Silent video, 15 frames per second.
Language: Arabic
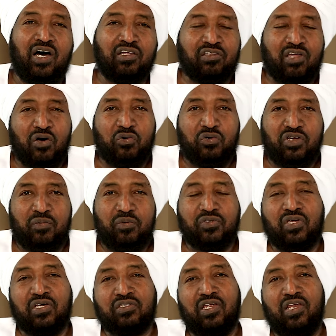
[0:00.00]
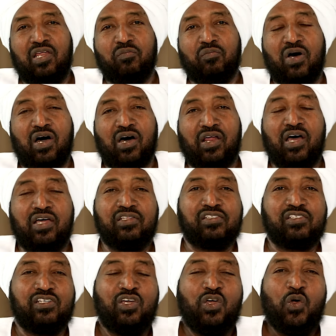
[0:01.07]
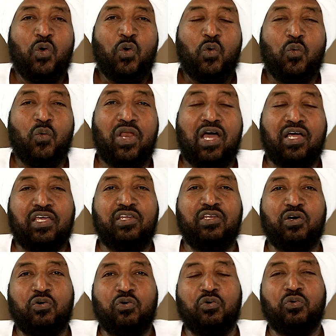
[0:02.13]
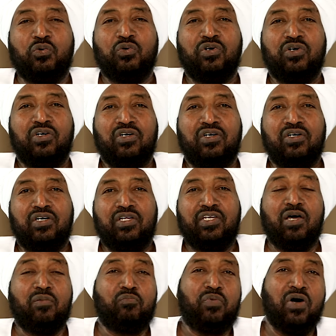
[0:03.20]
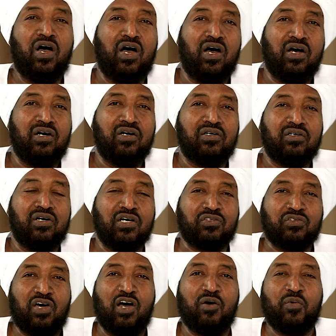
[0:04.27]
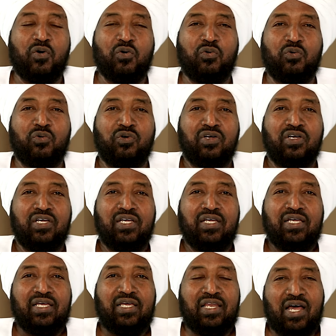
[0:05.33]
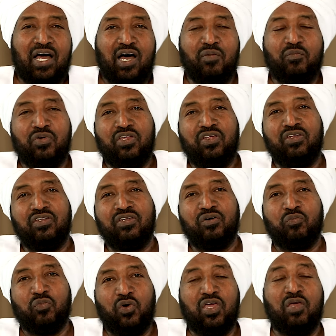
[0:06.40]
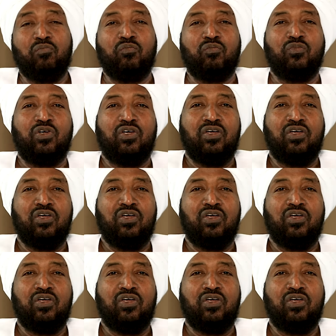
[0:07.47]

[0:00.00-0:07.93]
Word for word: أعطاه النبي صلى الله عليه وسلم ما أراد ولكنه نبه أصحابه الى امر مهم